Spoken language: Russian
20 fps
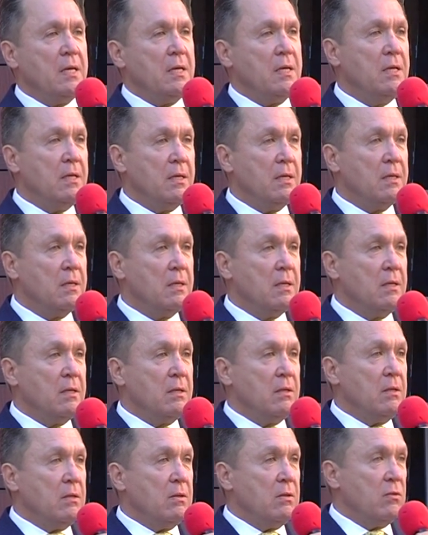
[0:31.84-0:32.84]
И
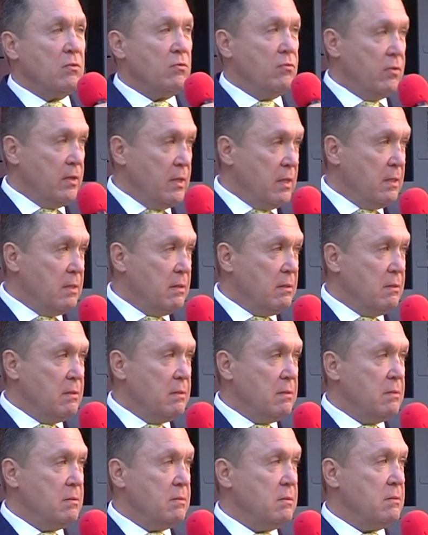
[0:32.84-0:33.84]
вы
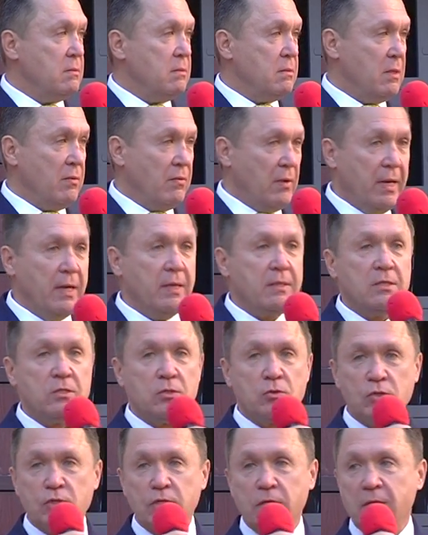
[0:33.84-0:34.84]

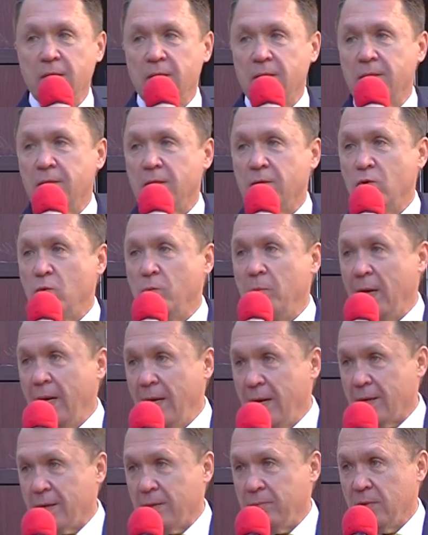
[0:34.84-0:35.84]
являетесь уже
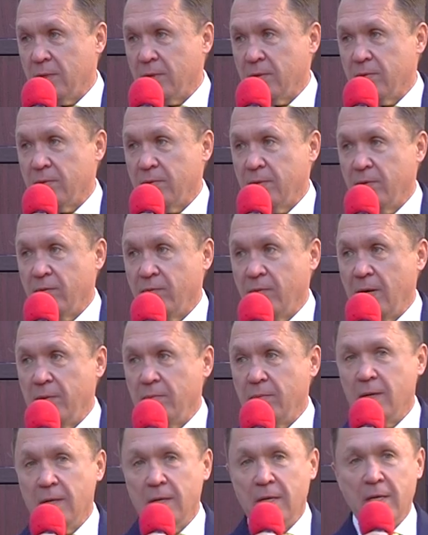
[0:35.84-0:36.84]
юбилярами,
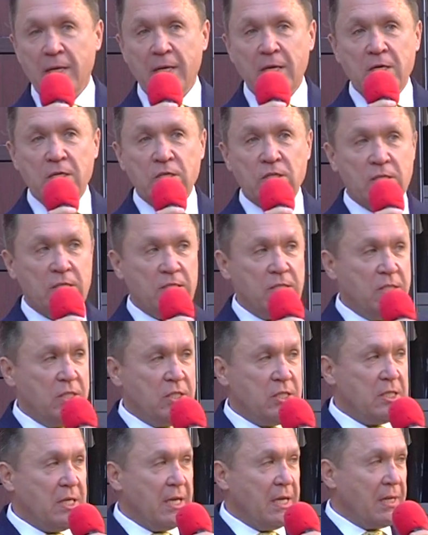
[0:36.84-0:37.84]
вам
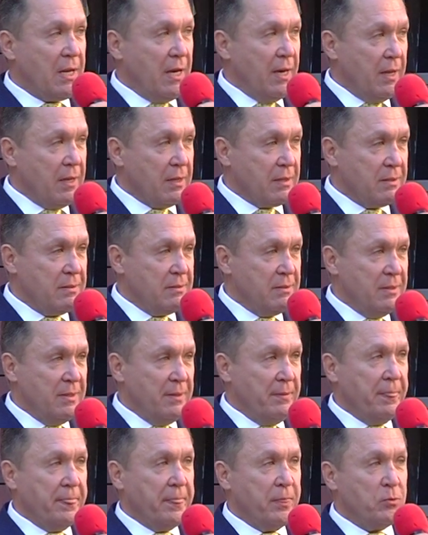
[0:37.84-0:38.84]
60 лет,
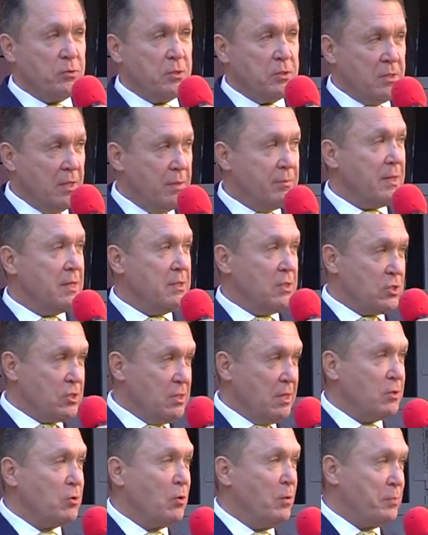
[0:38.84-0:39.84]
но ну, не тем,
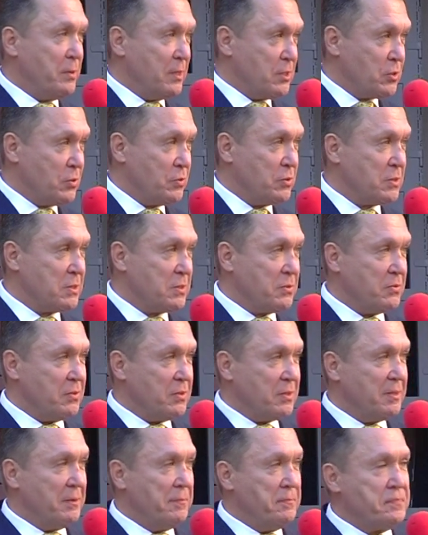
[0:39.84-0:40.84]
конечно, кто присутствует,